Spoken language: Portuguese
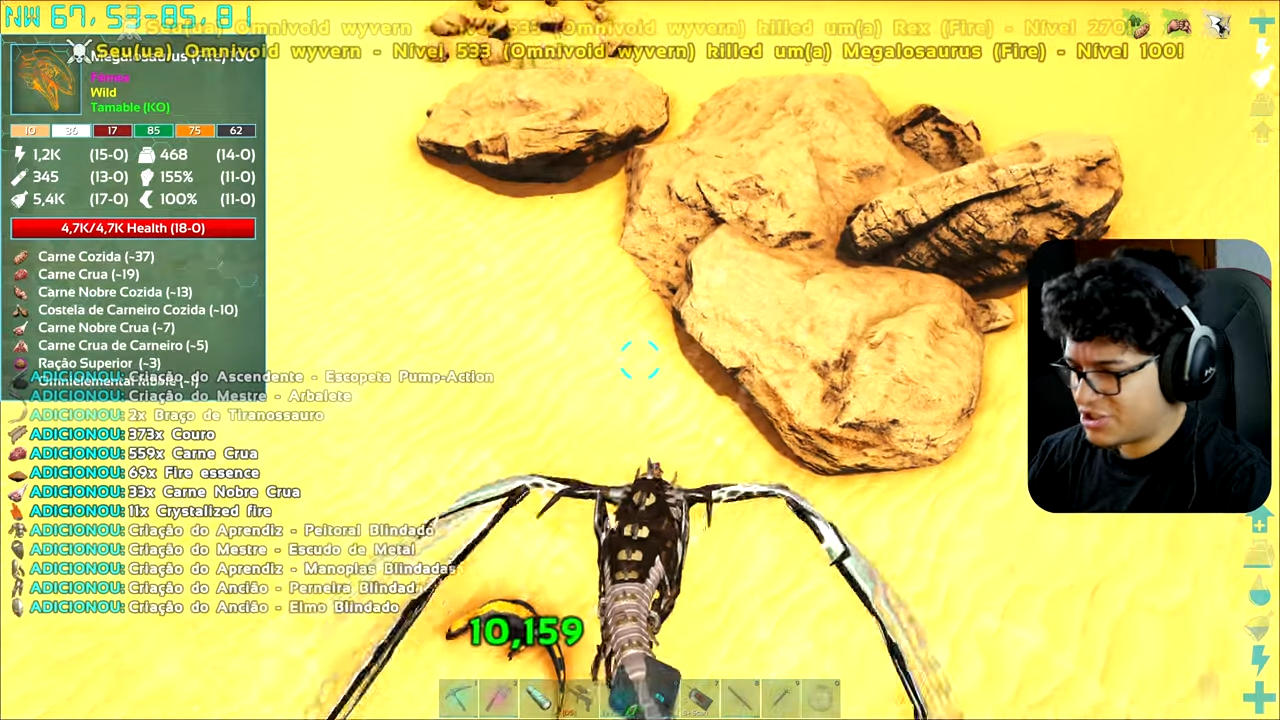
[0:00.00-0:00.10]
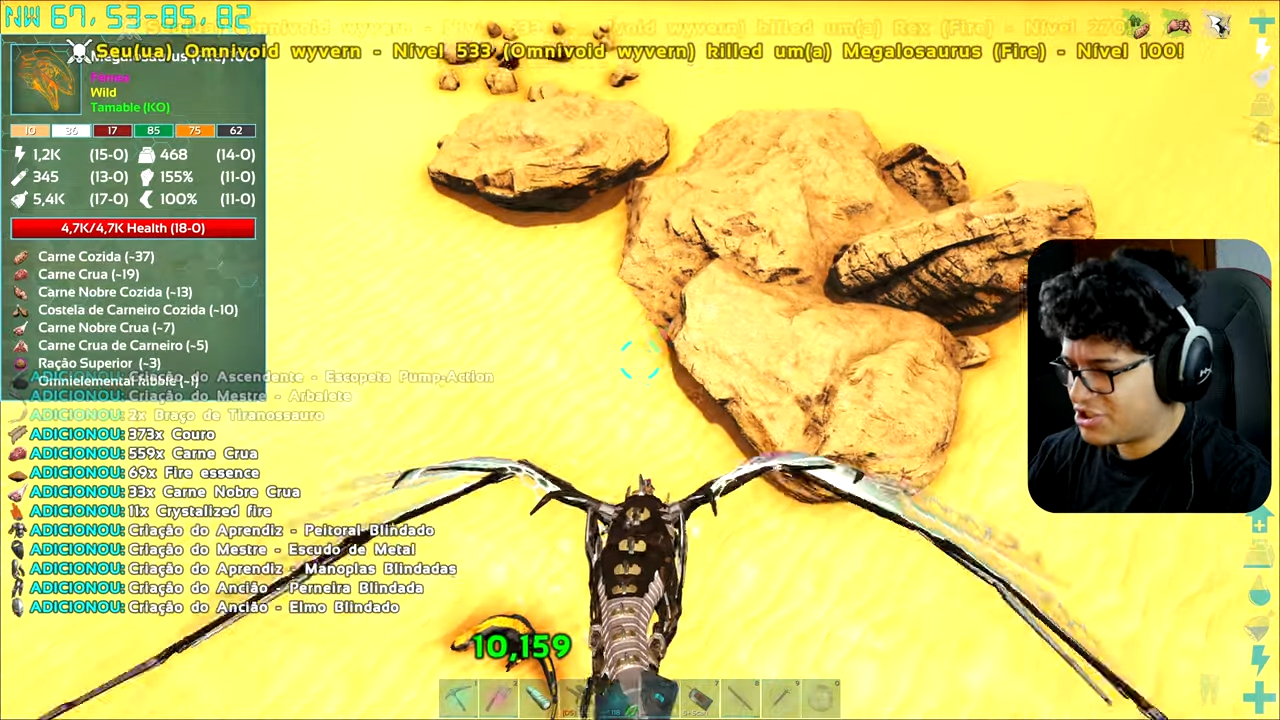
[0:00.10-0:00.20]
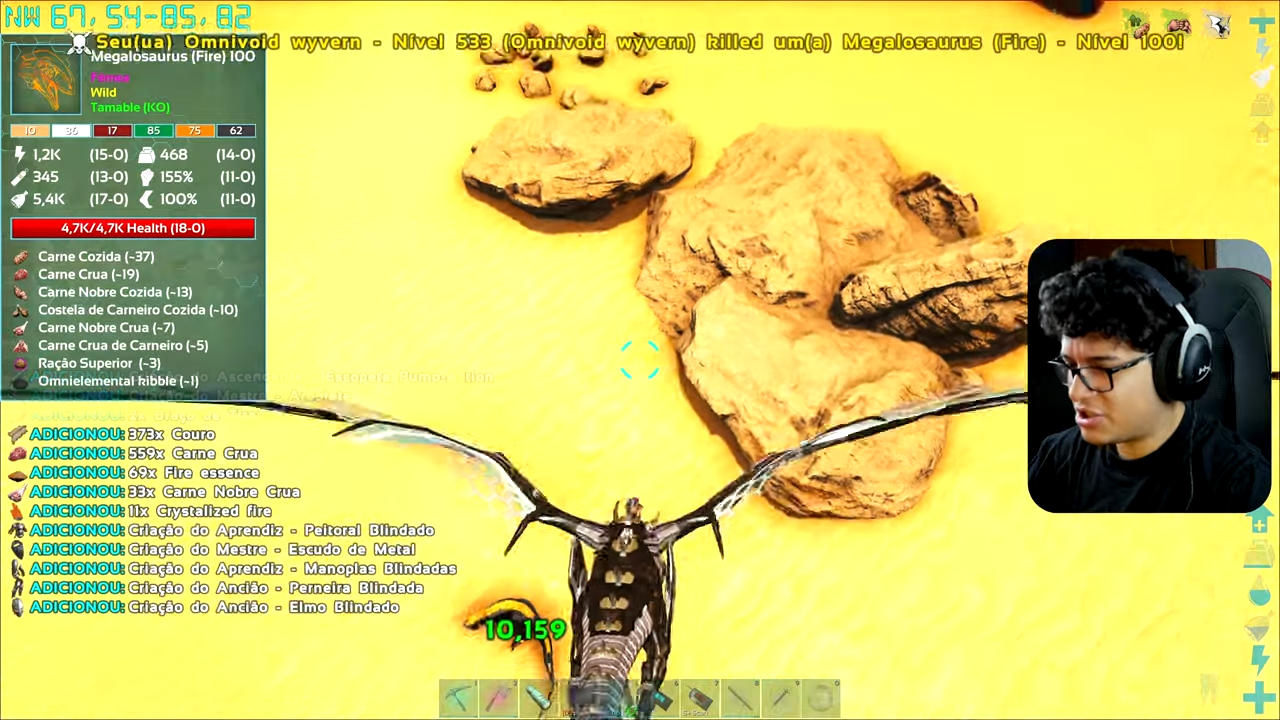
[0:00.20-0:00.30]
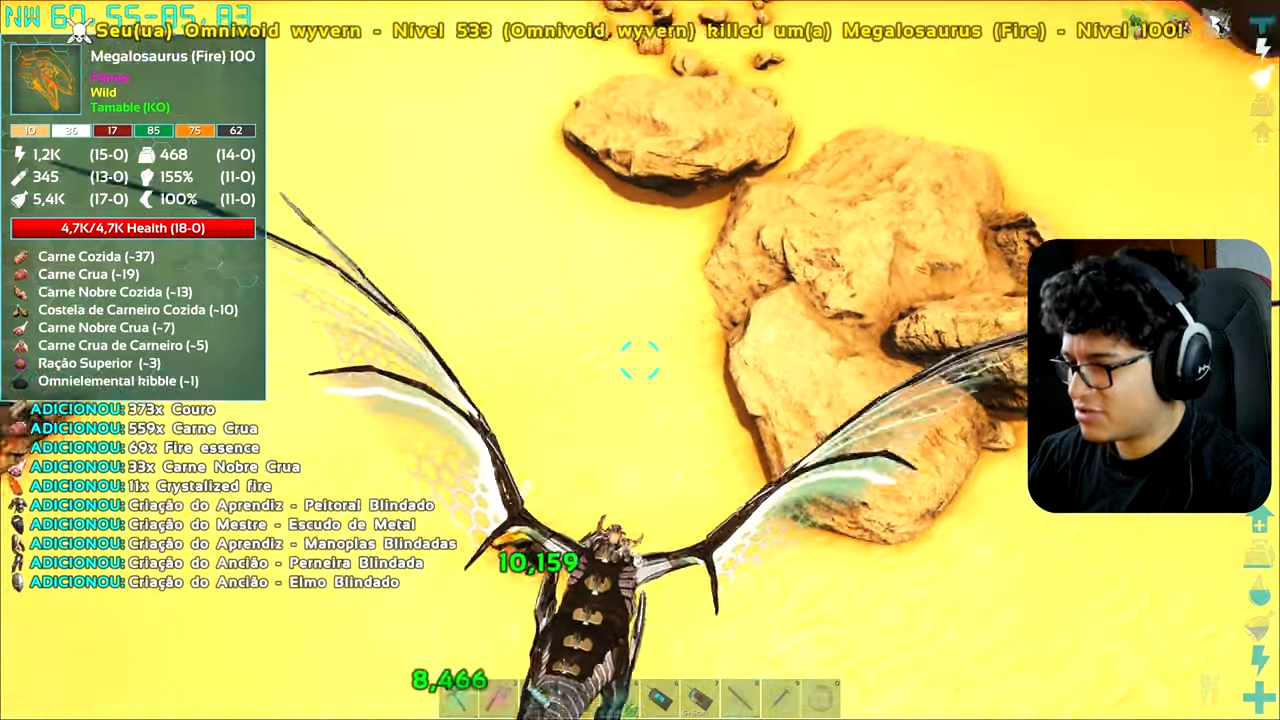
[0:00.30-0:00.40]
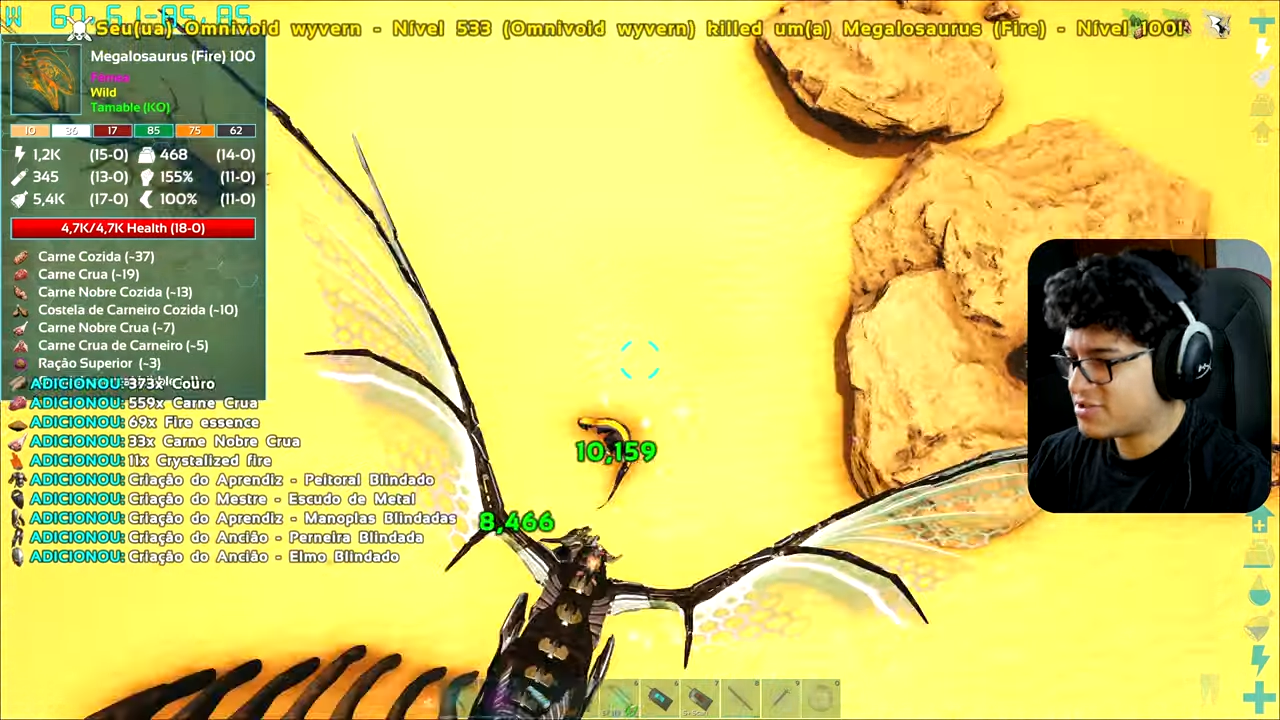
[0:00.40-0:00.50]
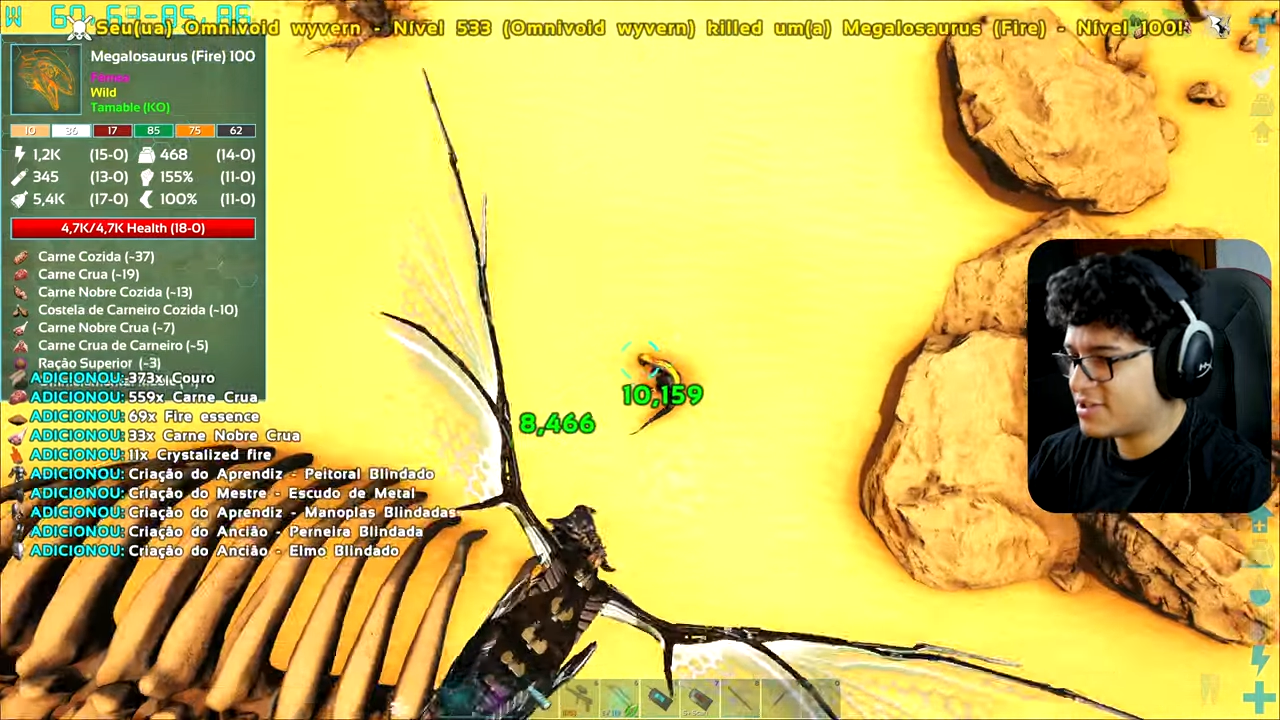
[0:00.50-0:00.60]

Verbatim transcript: que chega uns